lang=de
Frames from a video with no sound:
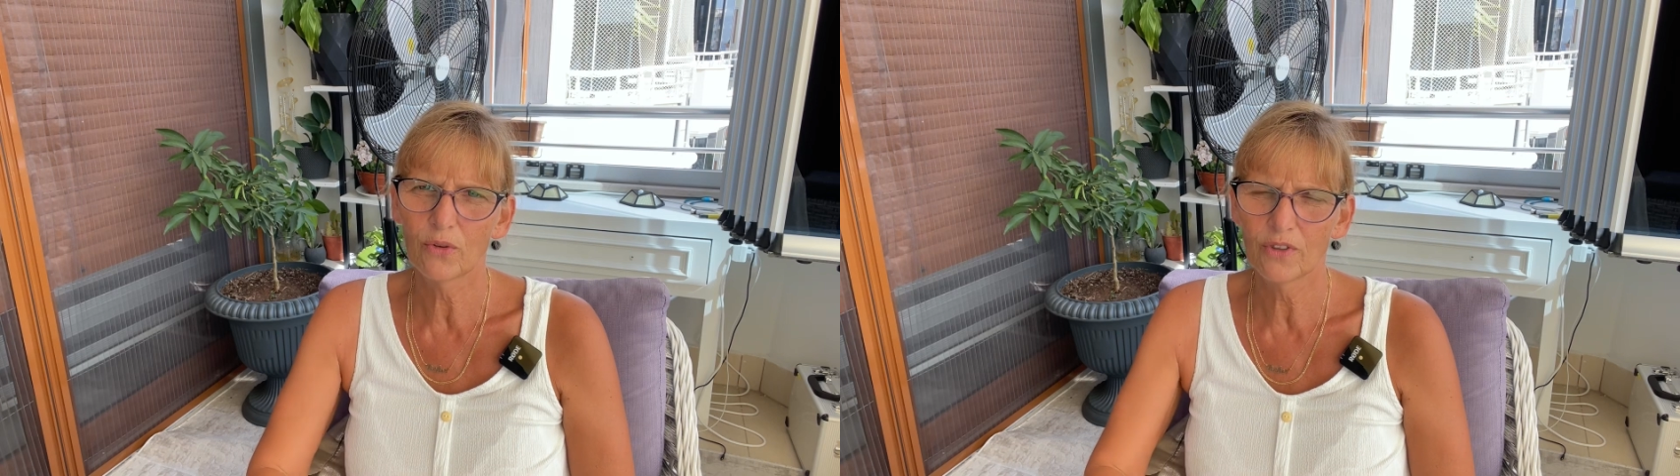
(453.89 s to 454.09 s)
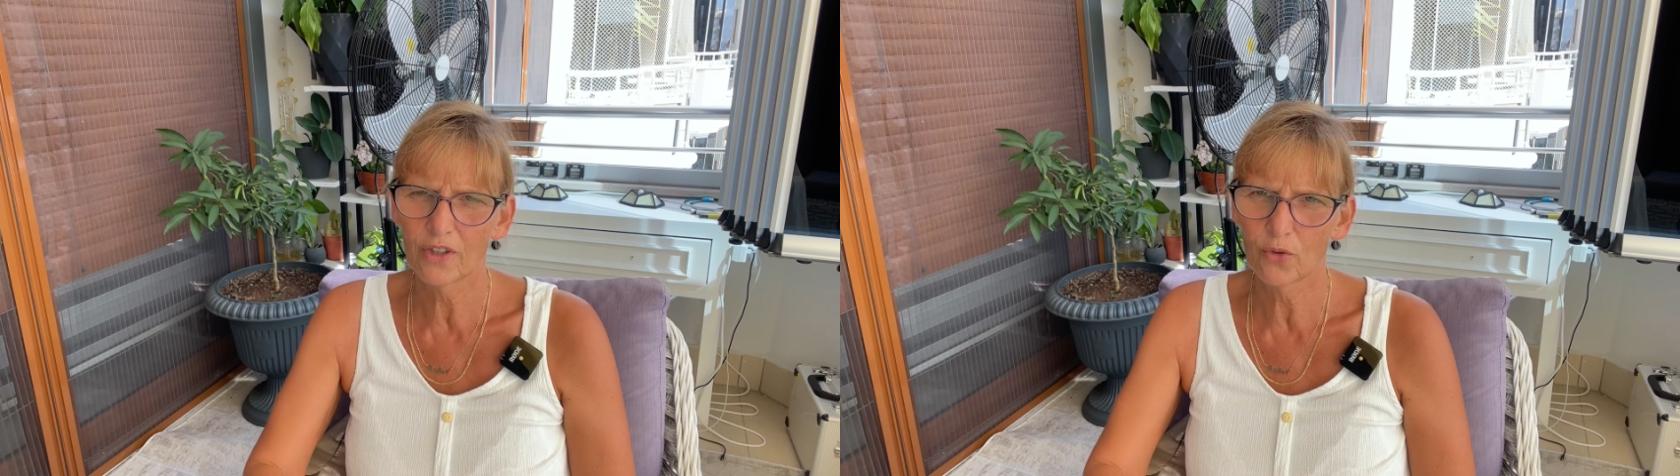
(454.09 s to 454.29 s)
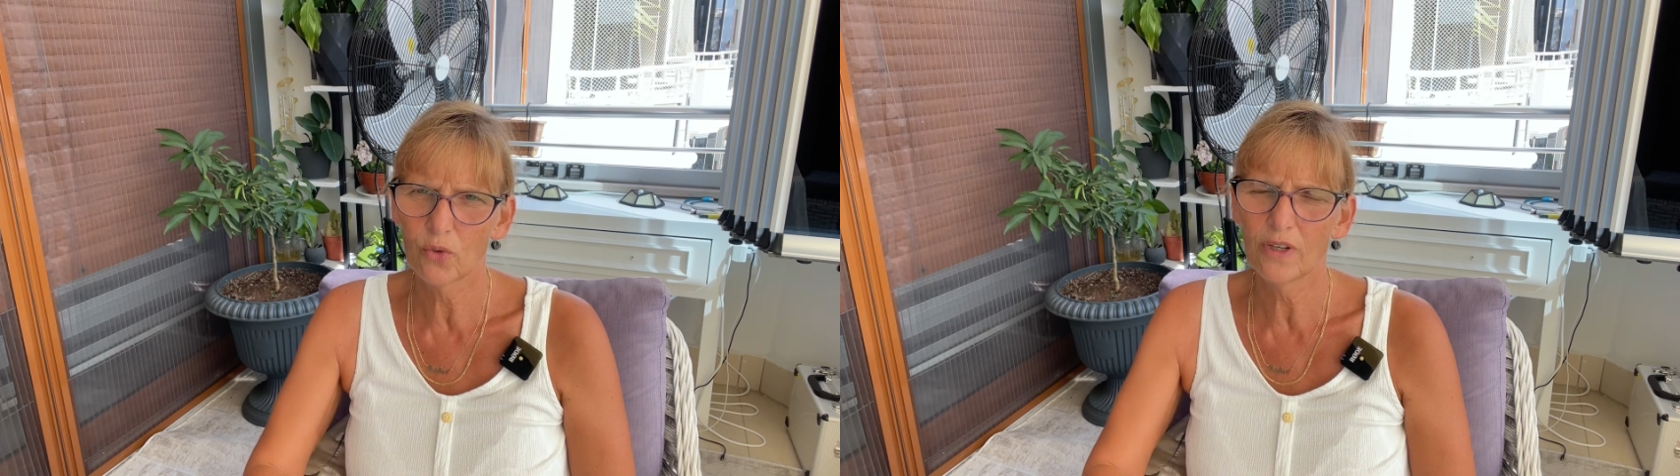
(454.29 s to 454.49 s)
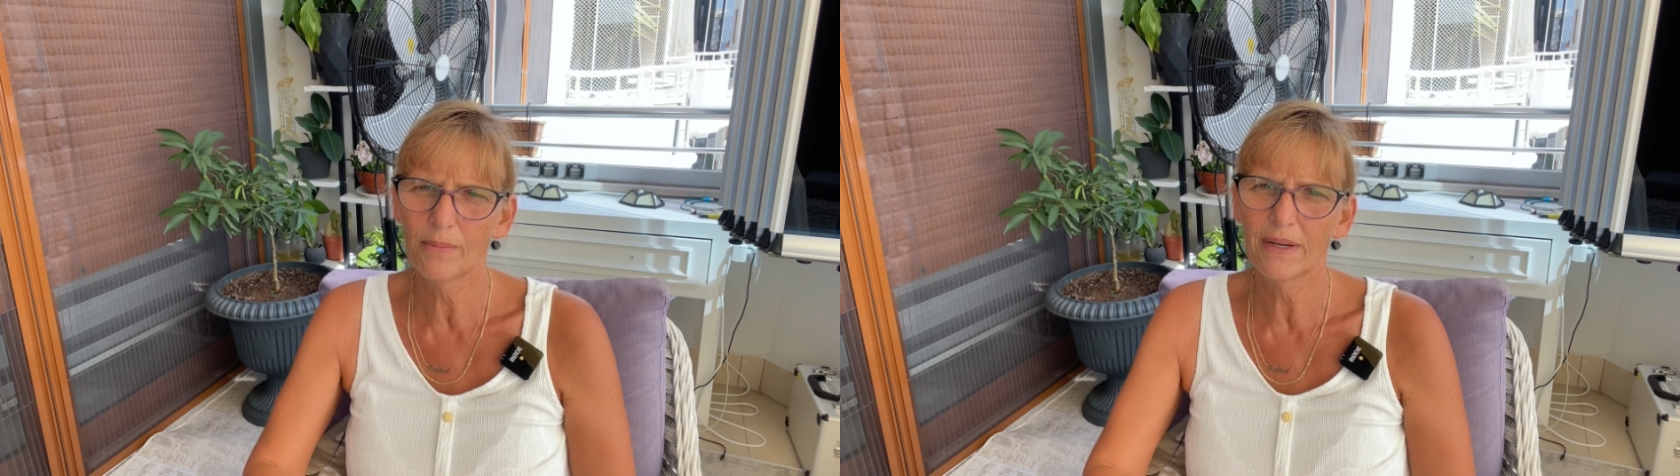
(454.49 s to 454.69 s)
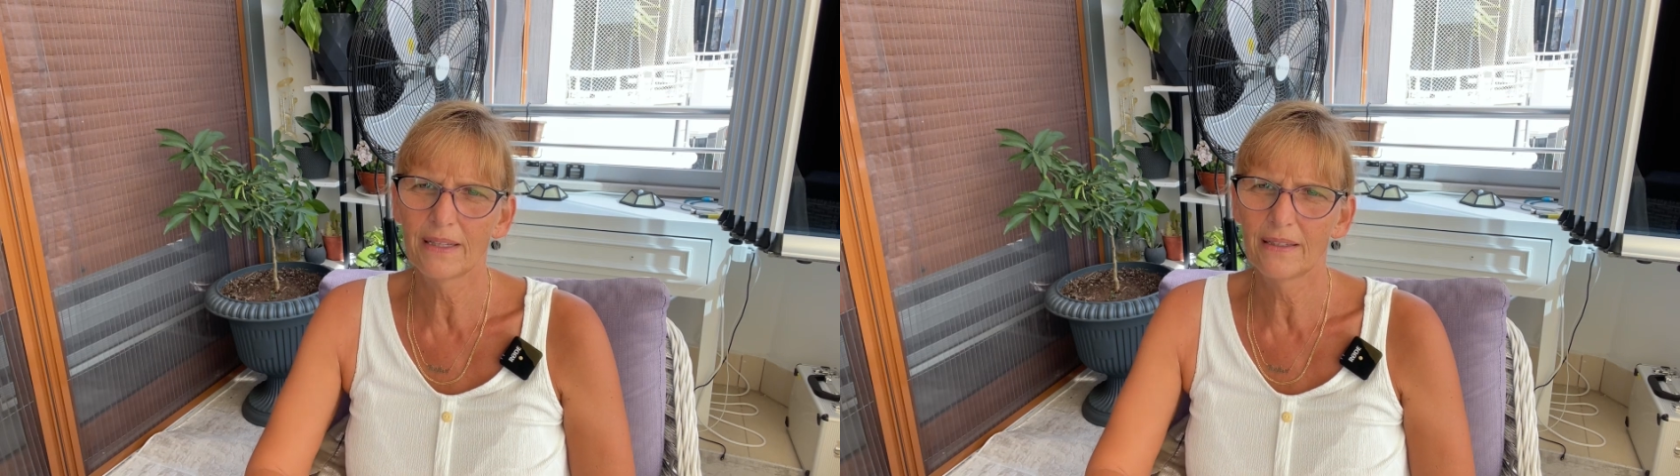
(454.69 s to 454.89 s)
unser
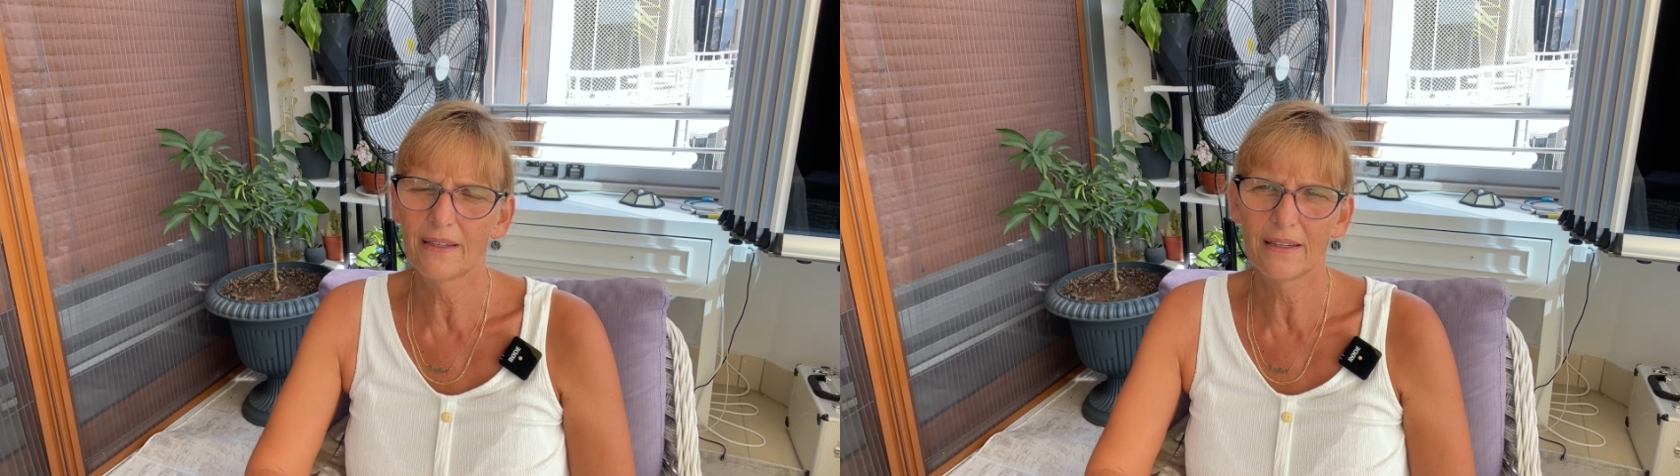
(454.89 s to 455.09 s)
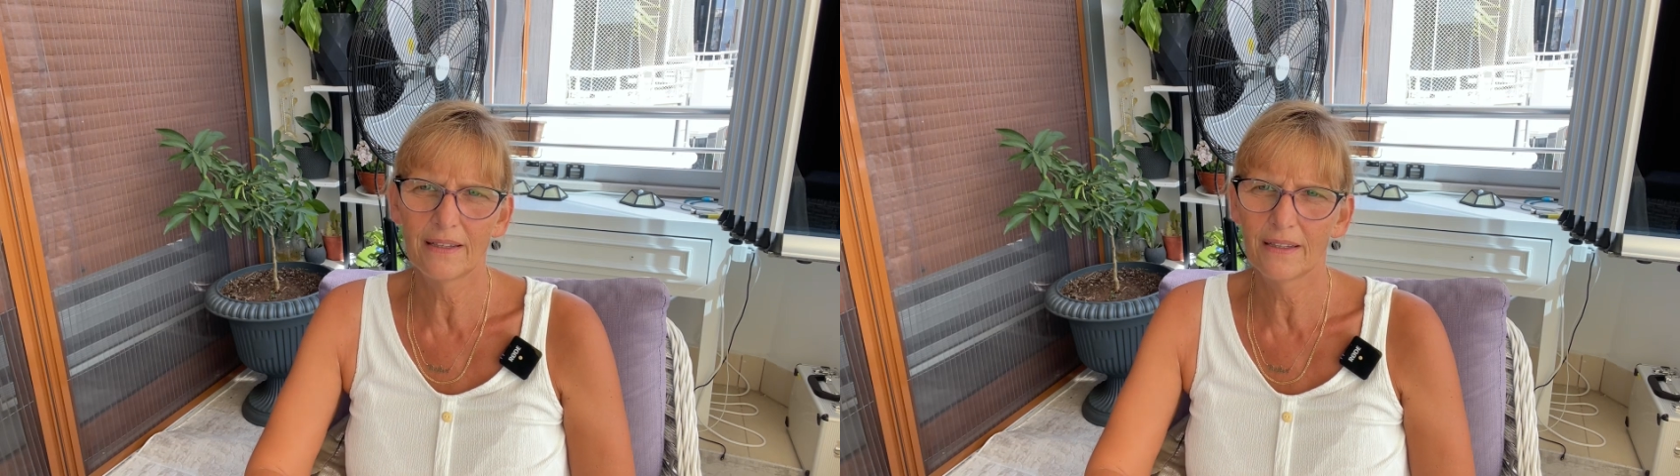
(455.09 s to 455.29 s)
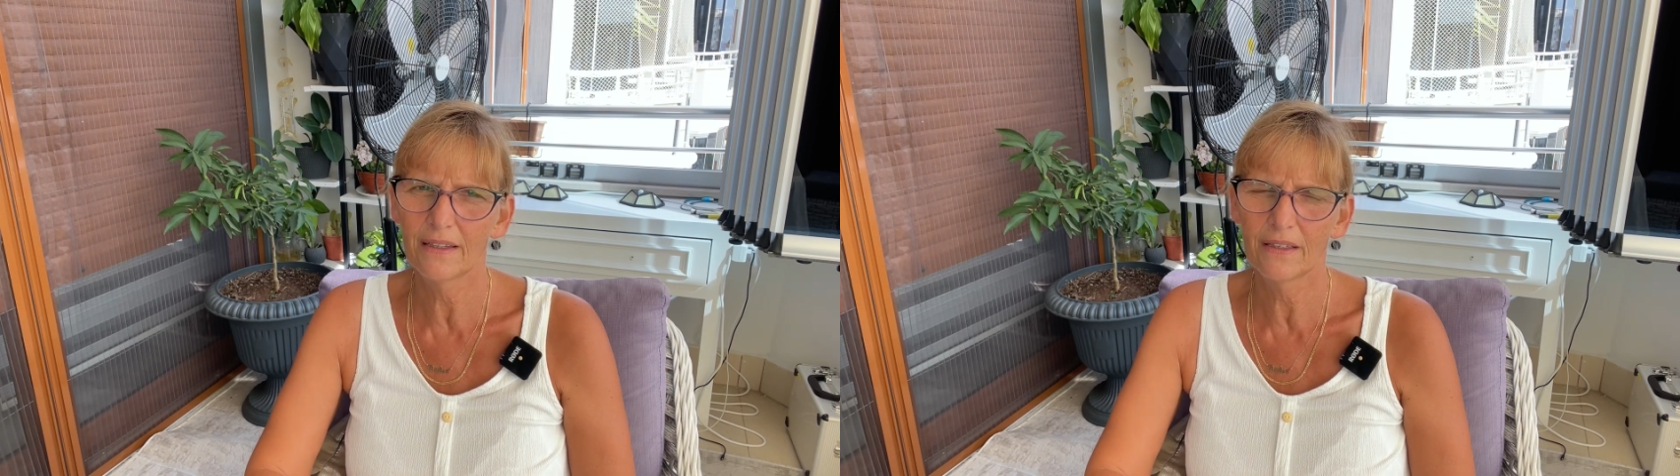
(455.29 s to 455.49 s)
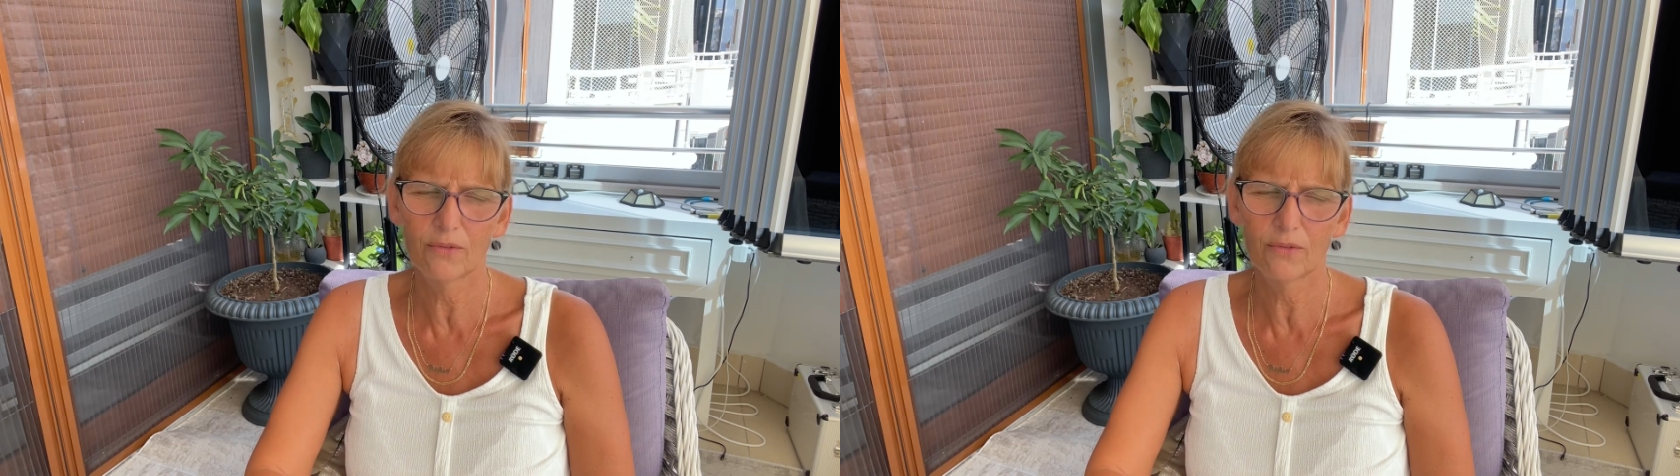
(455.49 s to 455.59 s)
Sohnemann, äh,